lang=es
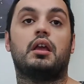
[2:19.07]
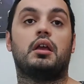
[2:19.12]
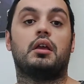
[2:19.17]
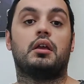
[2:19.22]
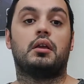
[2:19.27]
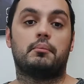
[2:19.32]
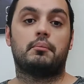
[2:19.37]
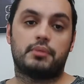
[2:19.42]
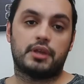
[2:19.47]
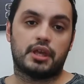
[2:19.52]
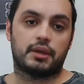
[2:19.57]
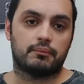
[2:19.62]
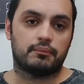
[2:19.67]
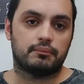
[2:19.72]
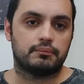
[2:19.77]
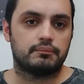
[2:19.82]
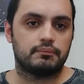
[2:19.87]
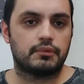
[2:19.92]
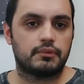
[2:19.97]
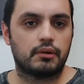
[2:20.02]
Bien,
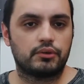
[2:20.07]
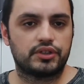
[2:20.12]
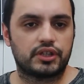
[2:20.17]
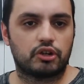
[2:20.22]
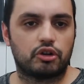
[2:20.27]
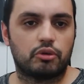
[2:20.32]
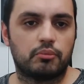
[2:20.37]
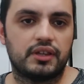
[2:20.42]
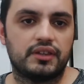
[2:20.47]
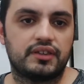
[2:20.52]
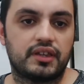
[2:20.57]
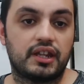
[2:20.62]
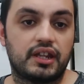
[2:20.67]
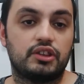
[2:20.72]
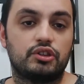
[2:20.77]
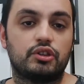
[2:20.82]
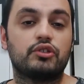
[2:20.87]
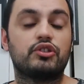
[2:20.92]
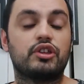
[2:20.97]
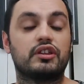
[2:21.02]
vamos a comenzar
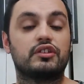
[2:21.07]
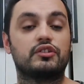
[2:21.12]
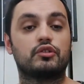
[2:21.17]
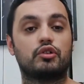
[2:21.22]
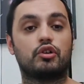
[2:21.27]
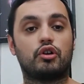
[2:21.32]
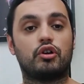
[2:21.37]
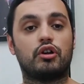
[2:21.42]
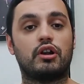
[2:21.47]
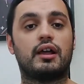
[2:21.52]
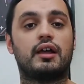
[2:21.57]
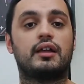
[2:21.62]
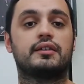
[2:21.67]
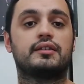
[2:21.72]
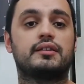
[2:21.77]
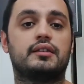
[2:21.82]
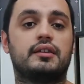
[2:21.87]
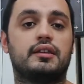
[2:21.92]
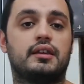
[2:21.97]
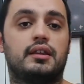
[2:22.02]
entonces con
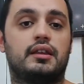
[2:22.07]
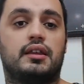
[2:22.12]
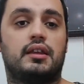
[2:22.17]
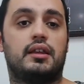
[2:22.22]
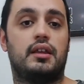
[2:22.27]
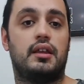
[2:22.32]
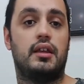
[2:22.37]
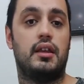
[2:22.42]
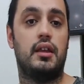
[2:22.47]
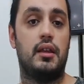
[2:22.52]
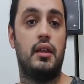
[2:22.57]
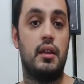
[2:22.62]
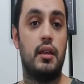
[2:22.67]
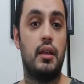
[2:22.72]
las eh,